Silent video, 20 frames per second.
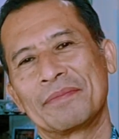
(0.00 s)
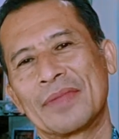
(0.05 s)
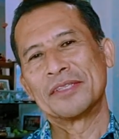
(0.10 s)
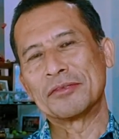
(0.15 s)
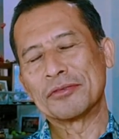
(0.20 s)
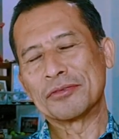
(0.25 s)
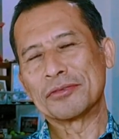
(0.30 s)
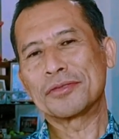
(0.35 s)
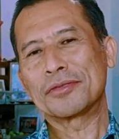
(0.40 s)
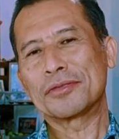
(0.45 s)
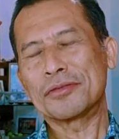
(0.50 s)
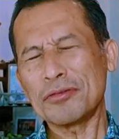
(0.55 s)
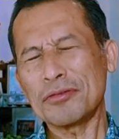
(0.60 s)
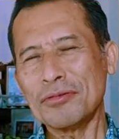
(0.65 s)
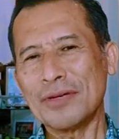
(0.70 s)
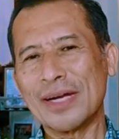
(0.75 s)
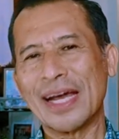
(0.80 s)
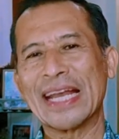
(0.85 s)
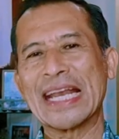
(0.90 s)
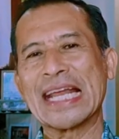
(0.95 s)

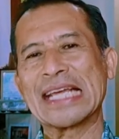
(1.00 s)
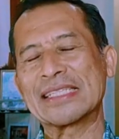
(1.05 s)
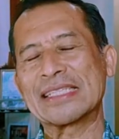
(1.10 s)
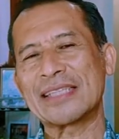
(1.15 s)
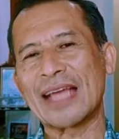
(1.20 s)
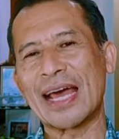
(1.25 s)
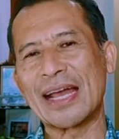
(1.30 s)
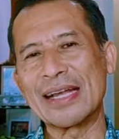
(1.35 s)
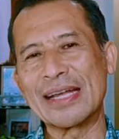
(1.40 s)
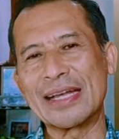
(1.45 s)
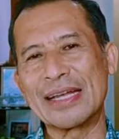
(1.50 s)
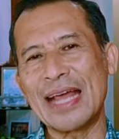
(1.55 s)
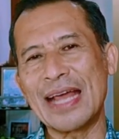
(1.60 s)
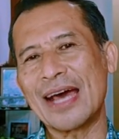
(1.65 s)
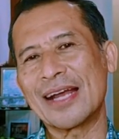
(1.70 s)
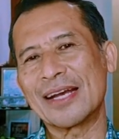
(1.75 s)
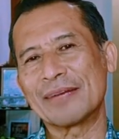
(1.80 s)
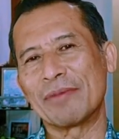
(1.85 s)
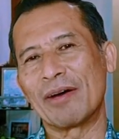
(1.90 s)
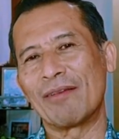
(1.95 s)
Justru karena
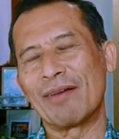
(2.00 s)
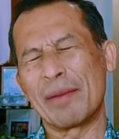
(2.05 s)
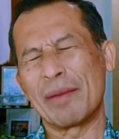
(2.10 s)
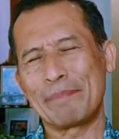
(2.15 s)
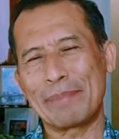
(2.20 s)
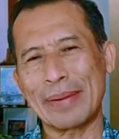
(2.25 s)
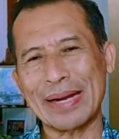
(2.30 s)
sadar bahwa